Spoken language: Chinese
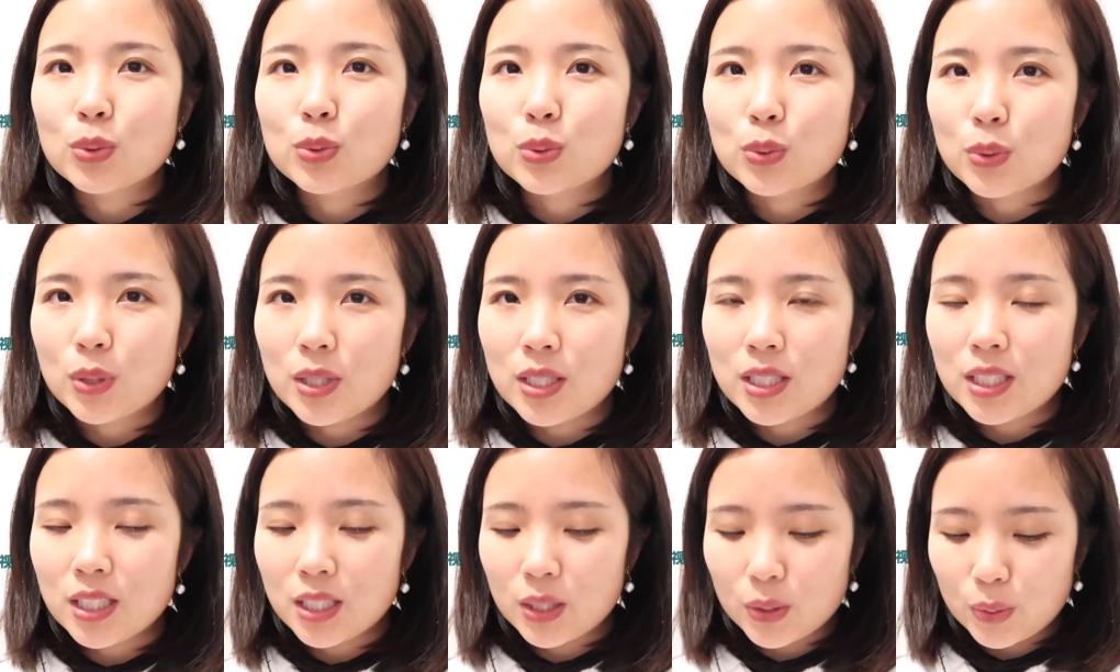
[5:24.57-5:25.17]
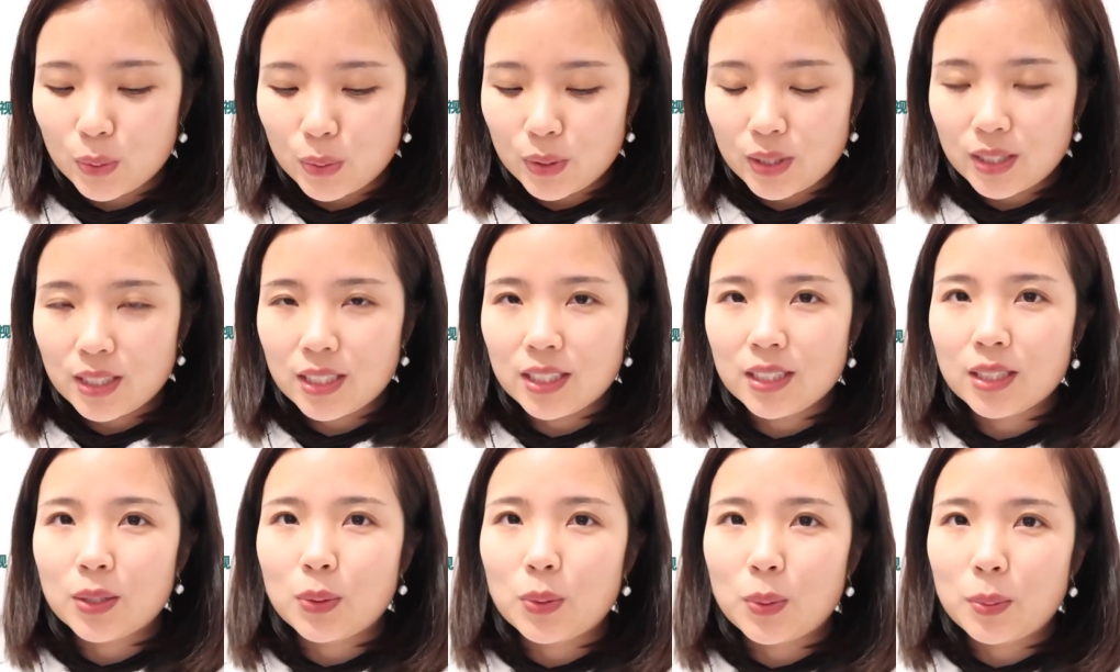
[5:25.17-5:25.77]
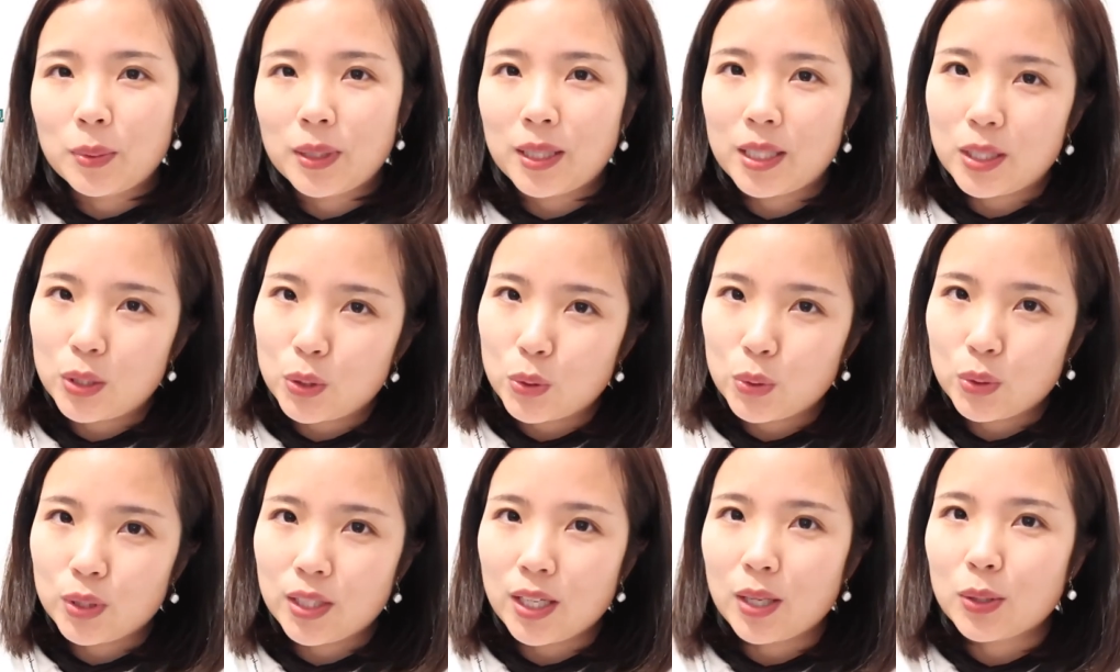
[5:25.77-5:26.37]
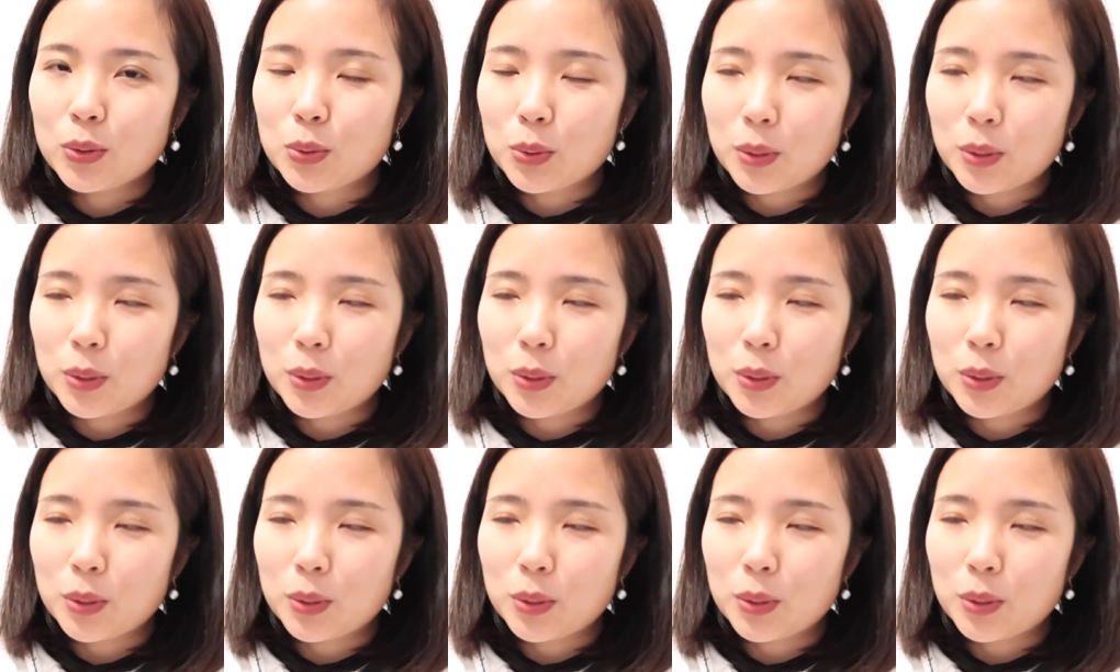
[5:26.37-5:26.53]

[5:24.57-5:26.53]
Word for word: 所以这个东西呢，我们也可以处理掉。